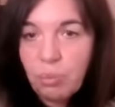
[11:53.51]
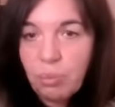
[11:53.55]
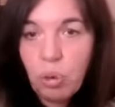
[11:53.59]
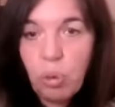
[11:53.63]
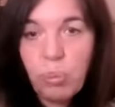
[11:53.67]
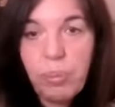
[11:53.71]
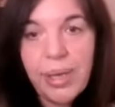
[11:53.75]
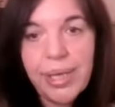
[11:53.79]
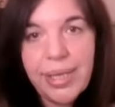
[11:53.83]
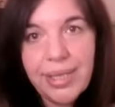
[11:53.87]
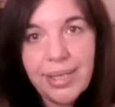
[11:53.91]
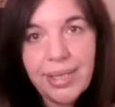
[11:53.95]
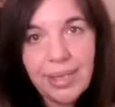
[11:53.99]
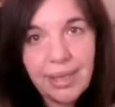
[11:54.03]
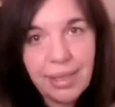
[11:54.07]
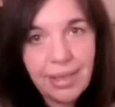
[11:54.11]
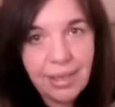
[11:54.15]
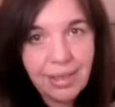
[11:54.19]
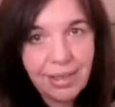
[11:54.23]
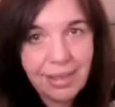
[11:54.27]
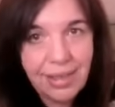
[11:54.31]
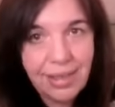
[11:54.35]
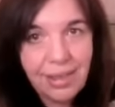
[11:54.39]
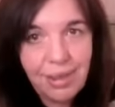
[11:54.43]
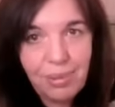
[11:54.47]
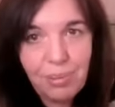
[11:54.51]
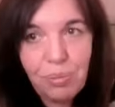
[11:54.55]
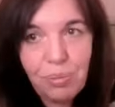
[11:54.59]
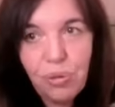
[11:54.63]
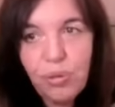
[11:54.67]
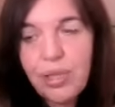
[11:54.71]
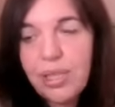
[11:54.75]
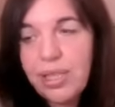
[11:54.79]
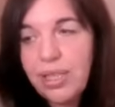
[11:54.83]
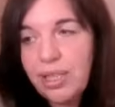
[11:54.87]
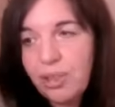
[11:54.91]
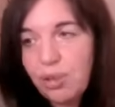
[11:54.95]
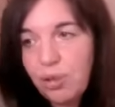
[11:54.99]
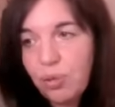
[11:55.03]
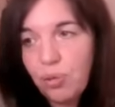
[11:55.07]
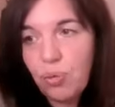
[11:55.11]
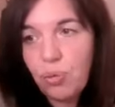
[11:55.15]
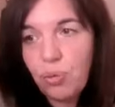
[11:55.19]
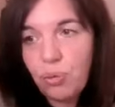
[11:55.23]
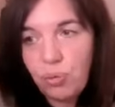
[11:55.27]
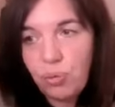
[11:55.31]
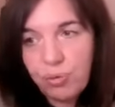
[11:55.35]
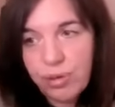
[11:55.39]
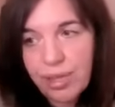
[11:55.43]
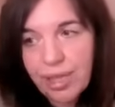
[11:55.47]
bon, bah, c'est une
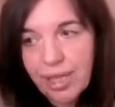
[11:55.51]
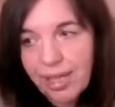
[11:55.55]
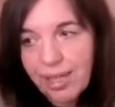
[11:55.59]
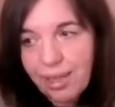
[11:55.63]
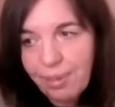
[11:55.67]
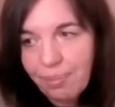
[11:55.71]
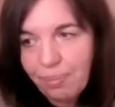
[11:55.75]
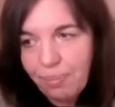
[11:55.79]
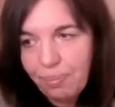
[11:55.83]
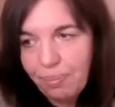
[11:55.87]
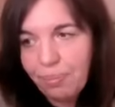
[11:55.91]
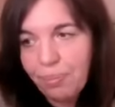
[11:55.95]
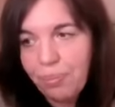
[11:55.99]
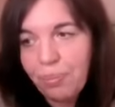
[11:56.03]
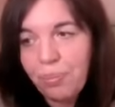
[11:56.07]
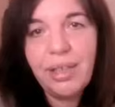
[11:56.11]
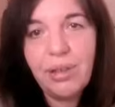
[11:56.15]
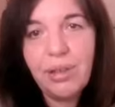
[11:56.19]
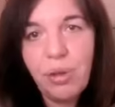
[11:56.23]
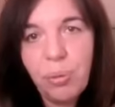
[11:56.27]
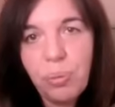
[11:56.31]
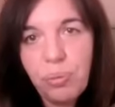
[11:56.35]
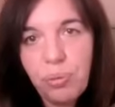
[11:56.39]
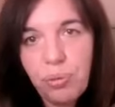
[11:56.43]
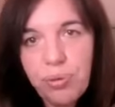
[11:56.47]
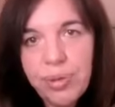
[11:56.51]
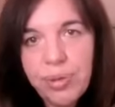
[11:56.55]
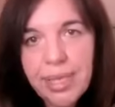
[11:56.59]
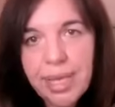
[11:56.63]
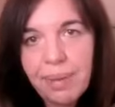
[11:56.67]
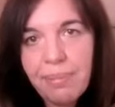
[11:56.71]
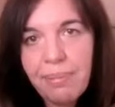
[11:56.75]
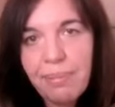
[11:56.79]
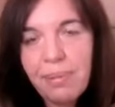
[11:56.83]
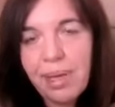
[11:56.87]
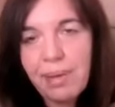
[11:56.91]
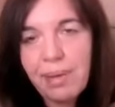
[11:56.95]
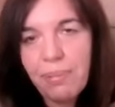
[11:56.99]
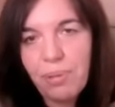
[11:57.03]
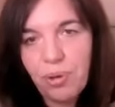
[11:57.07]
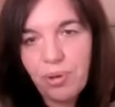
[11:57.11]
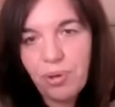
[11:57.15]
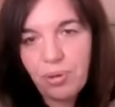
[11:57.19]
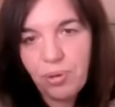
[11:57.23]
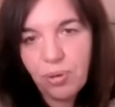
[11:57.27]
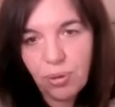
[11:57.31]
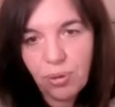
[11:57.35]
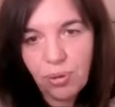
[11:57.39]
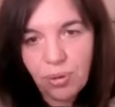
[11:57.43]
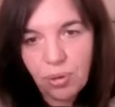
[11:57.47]
position où vous allez peut-être être plus à
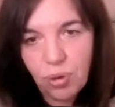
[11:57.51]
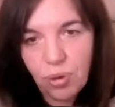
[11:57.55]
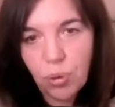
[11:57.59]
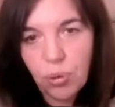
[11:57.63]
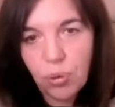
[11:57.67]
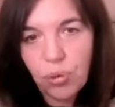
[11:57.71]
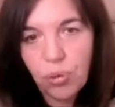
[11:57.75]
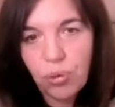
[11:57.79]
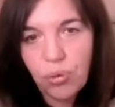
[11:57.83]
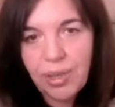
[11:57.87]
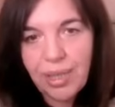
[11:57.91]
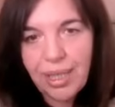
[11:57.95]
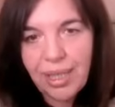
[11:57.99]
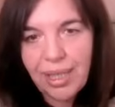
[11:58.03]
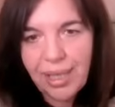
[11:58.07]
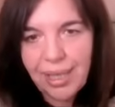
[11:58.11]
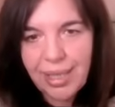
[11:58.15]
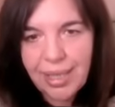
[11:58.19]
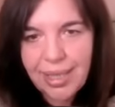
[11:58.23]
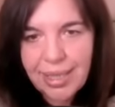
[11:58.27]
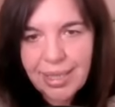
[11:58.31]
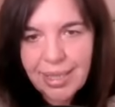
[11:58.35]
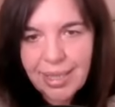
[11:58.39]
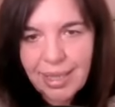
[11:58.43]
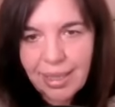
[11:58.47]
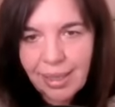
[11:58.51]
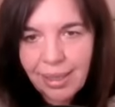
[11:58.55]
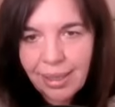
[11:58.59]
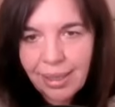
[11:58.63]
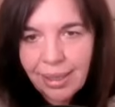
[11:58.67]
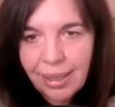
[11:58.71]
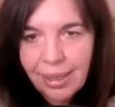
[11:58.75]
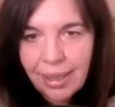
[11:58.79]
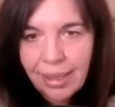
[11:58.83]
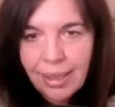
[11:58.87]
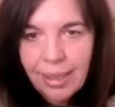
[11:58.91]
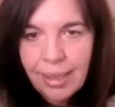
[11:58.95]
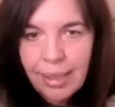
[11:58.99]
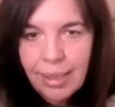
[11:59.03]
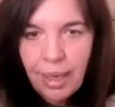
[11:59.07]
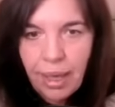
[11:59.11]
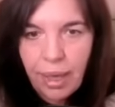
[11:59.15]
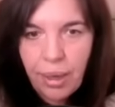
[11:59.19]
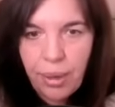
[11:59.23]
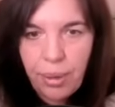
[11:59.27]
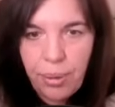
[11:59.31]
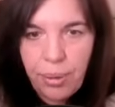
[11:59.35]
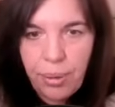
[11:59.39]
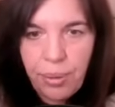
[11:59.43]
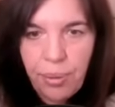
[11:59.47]
même d'en donner ici
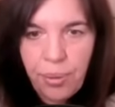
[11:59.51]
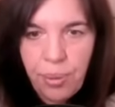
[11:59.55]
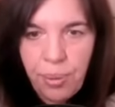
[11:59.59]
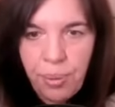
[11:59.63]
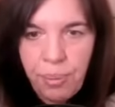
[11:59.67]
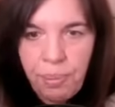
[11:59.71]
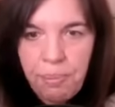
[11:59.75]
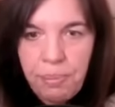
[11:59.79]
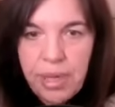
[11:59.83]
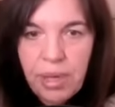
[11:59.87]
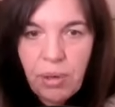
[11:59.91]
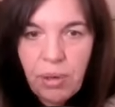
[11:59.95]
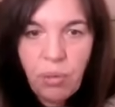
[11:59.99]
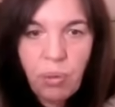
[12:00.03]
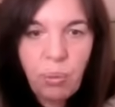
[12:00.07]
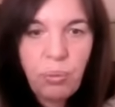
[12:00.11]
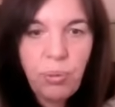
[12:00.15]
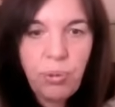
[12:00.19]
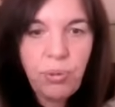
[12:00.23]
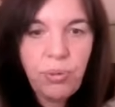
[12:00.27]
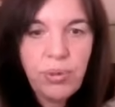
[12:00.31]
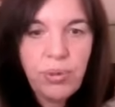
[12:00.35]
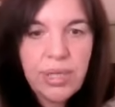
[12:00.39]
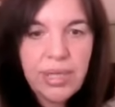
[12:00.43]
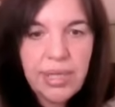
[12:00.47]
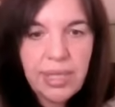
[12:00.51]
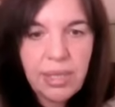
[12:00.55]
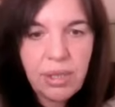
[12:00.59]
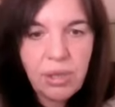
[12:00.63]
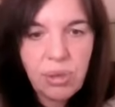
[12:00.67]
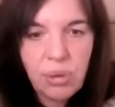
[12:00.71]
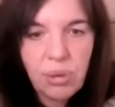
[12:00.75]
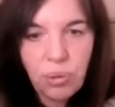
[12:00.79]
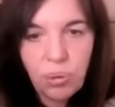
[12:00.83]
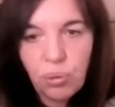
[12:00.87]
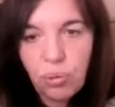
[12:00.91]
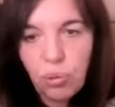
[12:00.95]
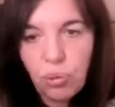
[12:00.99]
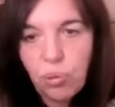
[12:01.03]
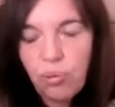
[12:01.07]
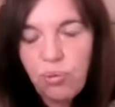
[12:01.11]
mais on peut aussi se